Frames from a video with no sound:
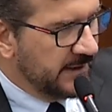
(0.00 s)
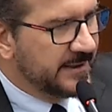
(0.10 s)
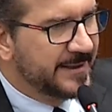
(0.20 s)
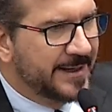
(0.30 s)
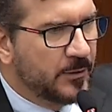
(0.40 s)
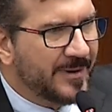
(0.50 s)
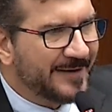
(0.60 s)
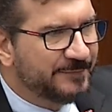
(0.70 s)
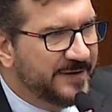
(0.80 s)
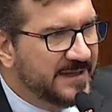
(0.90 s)
Não
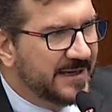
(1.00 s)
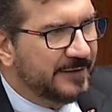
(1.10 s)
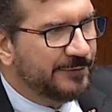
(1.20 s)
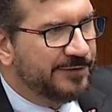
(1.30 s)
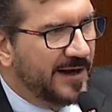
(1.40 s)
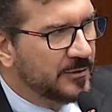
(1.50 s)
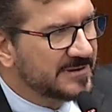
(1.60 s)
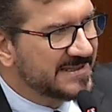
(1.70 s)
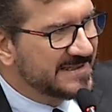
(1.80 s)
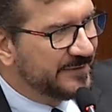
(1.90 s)
havia
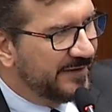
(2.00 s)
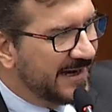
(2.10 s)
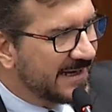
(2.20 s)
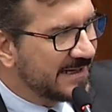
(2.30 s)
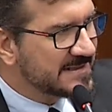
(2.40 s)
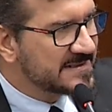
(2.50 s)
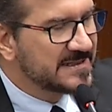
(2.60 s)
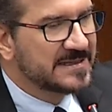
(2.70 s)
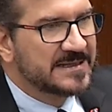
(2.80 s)
falta de vagas